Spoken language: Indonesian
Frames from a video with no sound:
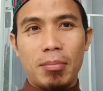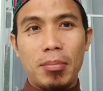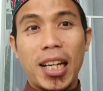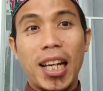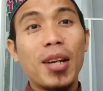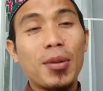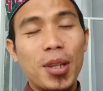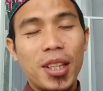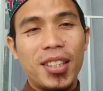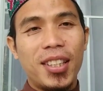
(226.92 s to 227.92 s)
bekalan
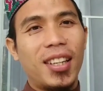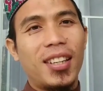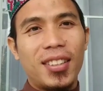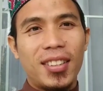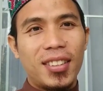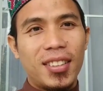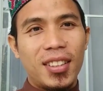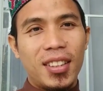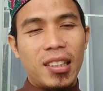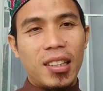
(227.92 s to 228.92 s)
ruhiyah
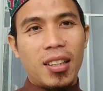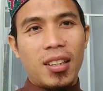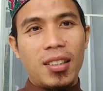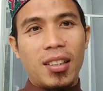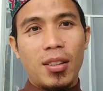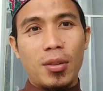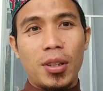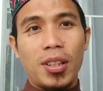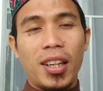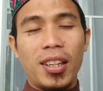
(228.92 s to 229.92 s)
yang
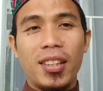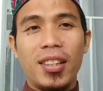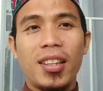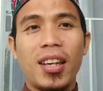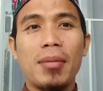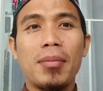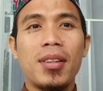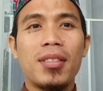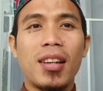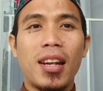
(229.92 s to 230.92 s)
ruhiyah ini
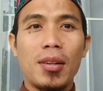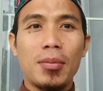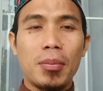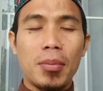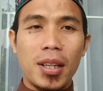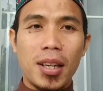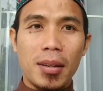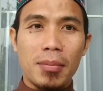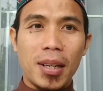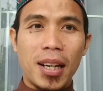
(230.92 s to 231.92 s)
kami selalu
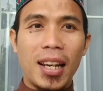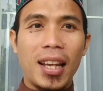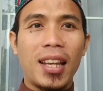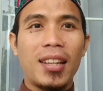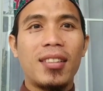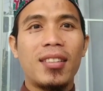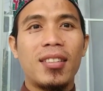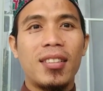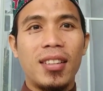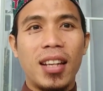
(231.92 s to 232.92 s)
memberikan bekalan
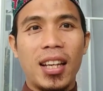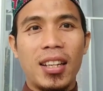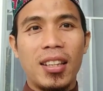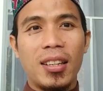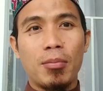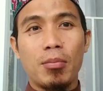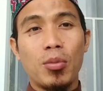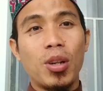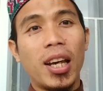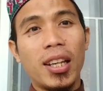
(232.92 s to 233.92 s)
dari
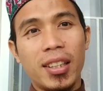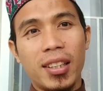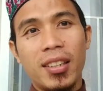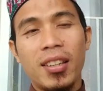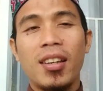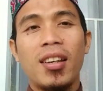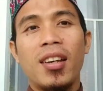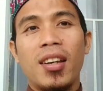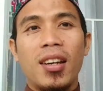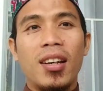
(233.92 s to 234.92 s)
mulai
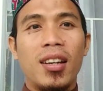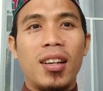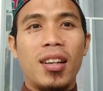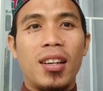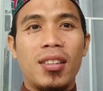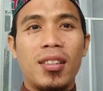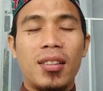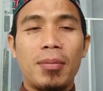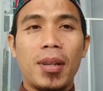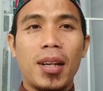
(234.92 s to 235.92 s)
eh,
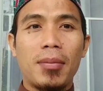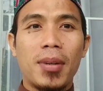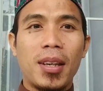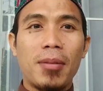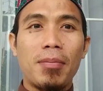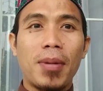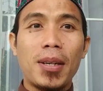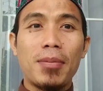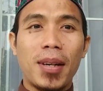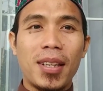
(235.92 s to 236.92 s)
apa namanya
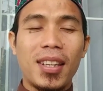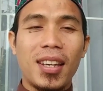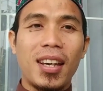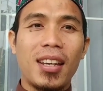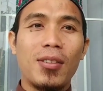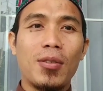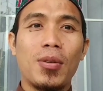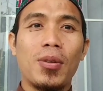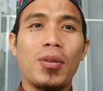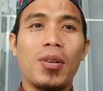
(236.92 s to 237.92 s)
pagi-pagi ya
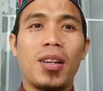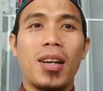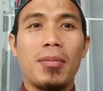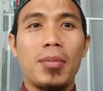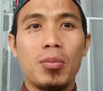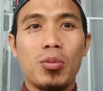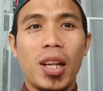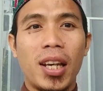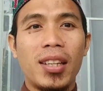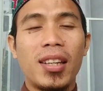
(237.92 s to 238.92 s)
atau kami
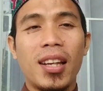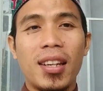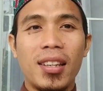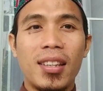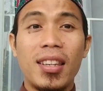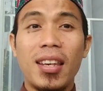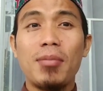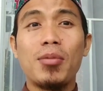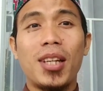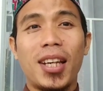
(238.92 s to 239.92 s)
mulai dari
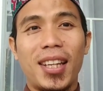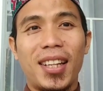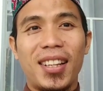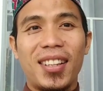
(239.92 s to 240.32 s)
qiyamul lail.